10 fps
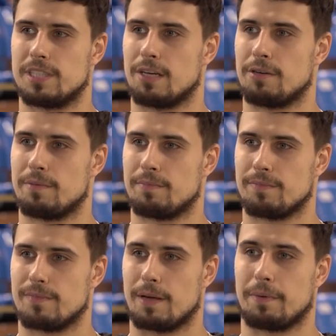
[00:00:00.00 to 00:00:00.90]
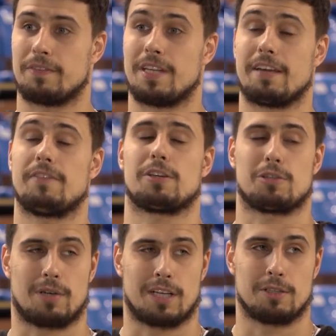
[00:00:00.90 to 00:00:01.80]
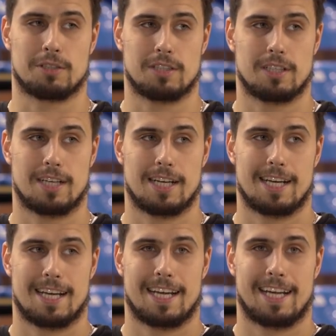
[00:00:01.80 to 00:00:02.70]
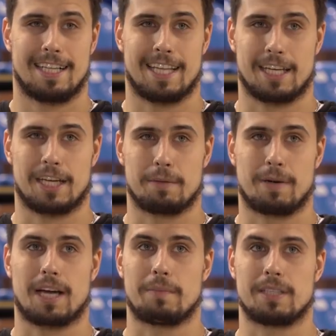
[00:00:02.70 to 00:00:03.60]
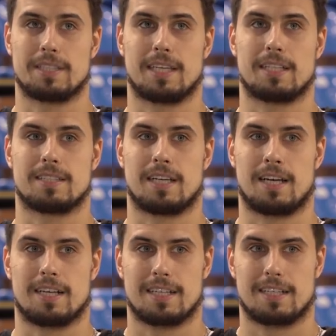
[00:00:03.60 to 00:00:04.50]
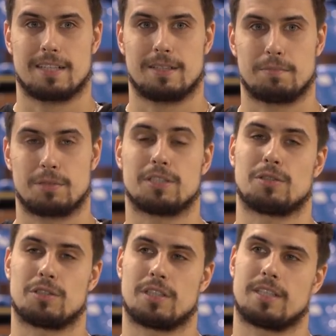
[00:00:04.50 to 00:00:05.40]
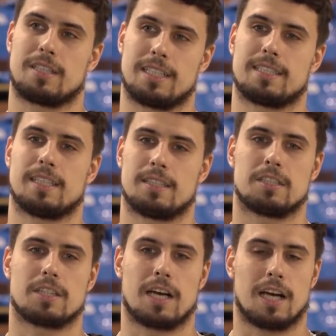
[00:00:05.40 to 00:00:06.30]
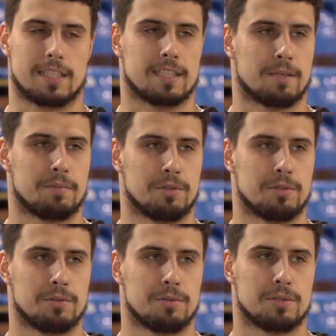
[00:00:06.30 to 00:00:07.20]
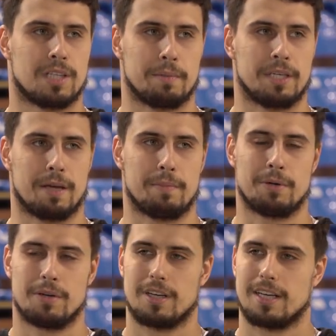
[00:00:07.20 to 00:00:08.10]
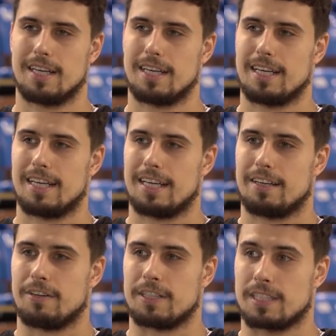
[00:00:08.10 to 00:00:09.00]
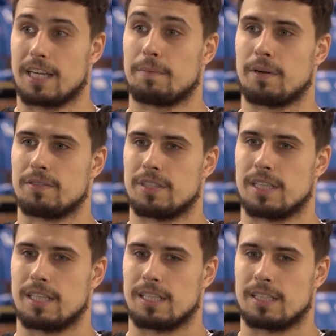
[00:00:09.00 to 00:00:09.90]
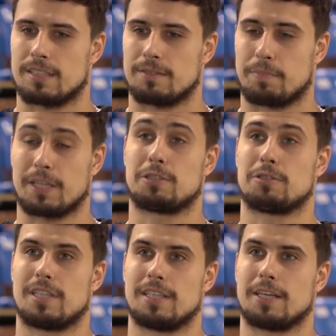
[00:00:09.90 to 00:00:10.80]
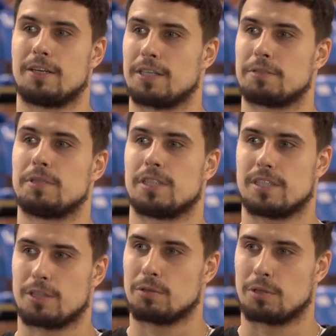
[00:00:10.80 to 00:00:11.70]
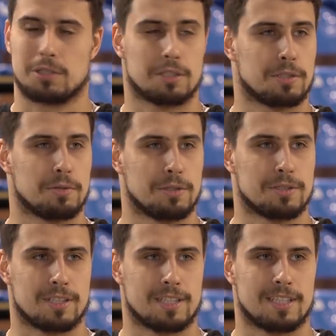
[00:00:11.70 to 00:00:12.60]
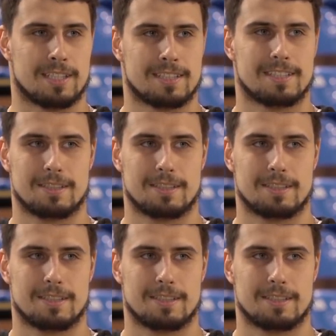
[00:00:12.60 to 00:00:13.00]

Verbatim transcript: widziałem naprawdę największą radość i taki chyba kamień serca przez to, że niestety cztery lata temu z nami nie był. Więc ja naprawdę patrząc na niego, aż mi się serducho cieszyło, że